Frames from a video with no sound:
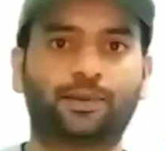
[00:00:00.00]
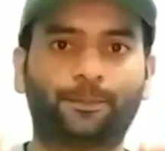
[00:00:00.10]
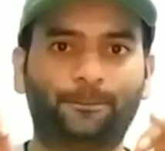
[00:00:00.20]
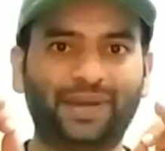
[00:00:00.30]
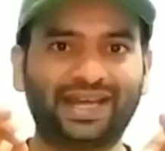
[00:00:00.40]

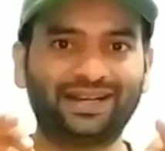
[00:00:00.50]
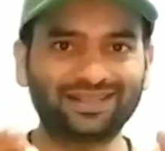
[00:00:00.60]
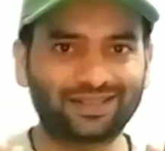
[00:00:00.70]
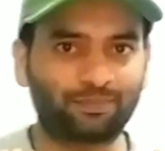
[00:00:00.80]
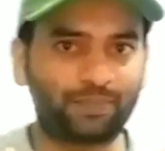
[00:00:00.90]

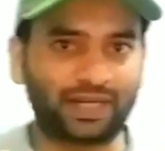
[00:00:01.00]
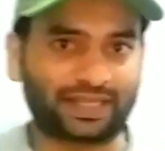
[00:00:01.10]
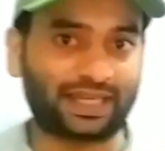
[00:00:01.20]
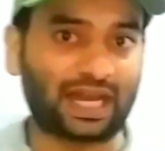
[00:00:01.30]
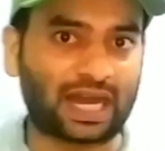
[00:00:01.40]
बैरिंग नंबर
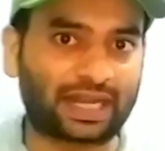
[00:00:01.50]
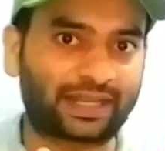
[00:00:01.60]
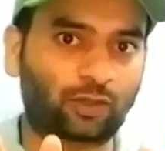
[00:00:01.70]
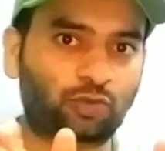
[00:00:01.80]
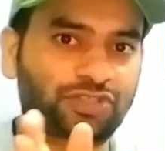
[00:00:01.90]
के
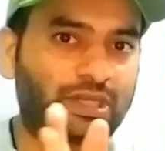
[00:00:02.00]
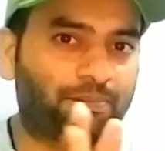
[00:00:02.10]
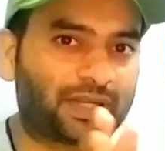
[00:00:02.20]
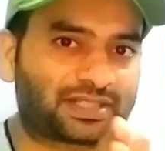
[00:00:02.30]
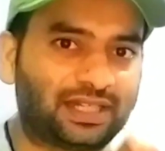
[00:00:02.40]
आगे कुछ
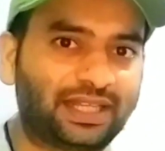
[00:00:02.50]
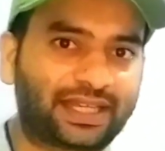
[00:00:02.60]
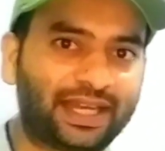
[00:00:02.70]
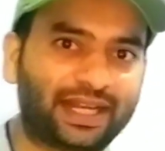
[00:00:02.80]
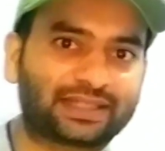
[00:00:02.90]
नंबर्स
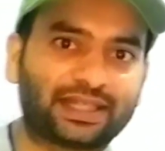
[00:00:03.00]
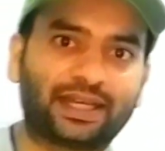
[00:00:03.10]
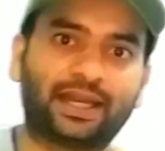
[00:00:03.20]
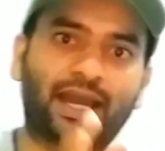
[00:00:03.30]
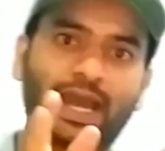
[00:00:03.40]
लिखे रहते
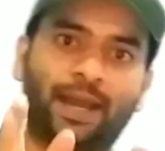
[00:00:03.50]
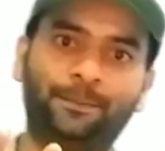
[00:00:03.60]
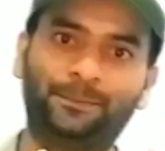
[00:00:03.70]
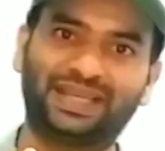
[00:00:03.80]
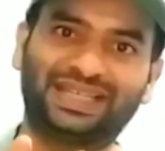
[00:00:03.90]
हैं एम
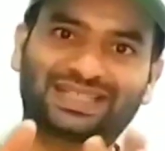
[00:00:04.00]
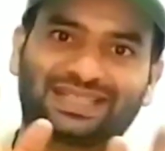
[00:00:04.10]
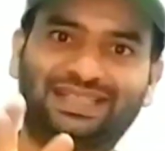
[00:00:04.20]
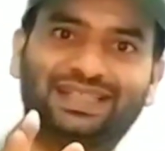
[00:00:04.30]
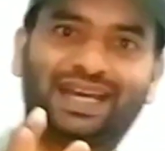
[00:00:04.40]
बी
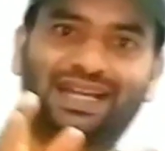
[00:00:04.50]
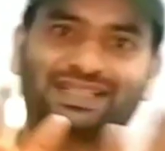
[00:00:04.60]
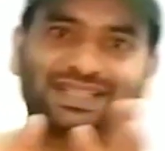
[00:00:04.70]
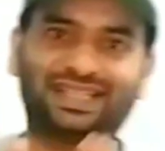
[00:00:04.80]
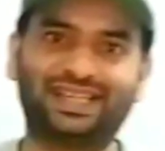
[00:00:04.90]
सी
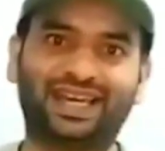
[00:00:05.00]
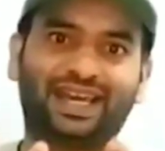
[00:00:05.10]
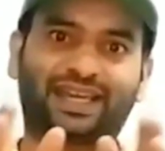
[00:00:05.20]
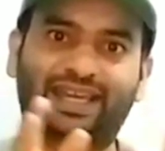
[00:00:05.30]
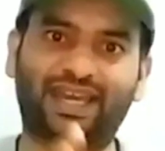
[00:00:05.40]
एच सी
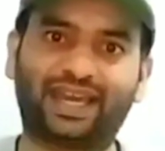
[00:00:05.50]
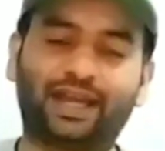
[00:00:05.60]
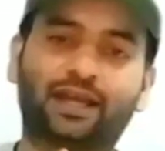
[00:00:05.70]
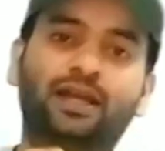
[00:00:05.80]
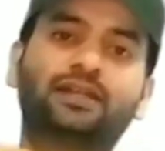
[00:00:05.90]
ए के
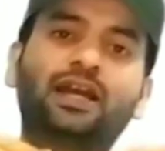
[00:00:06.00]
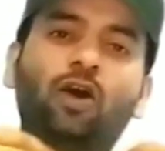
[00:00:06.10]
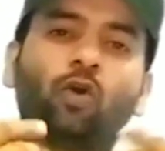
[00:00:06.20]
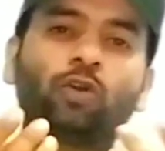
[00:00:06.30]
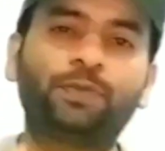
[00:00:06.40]
या
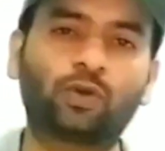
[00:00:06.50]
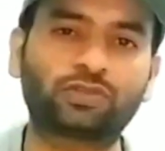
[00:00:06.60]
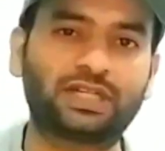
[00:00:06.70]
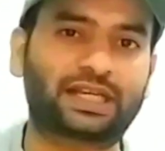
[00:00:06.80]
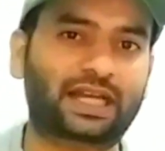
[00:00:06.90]
और भी
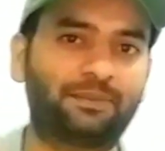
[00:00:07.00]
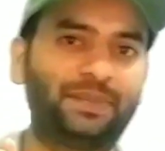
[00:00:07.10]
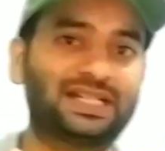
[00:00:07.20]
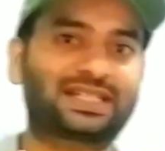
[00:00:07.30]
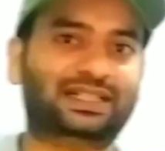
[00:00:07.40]
कुछ लिखा
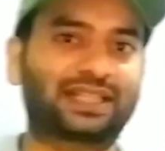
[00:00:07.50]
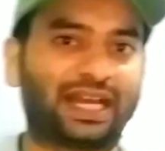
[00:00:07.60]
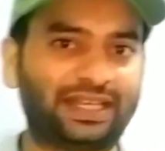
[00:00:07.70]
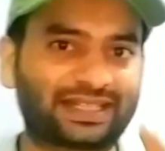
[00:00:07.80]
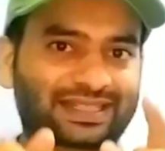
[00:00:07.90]
मिल सकता
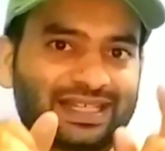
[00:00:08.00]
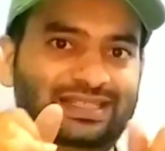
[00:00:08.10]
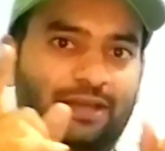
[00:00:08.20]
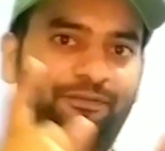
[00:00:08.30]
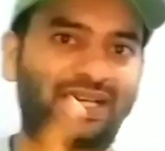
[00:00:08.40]
है ये इसके
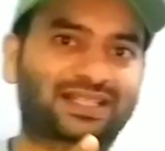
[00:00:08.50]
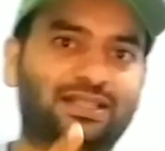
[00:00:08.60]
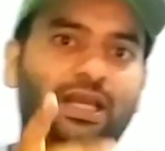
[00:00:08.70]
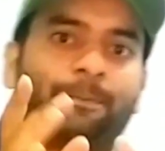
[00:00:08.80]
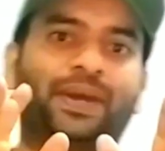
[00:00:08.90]
सफिक्स
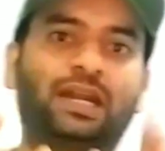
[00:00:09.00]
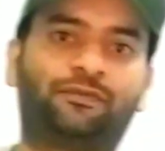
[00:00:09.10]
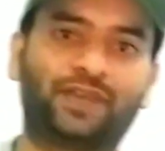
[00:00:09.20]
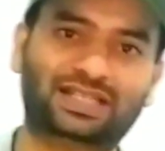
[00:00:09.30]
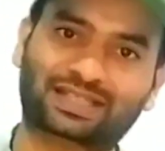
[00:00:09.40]
या
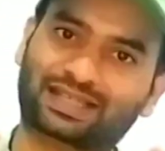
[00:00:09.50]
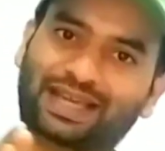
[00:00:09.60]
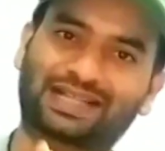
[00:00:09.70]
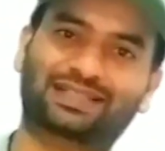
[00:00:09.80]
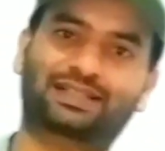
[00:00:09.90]
पेरिफिक्स
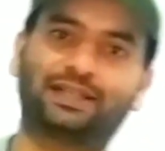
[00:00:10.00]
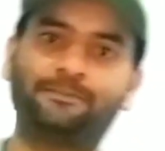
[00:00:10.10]
कह सकते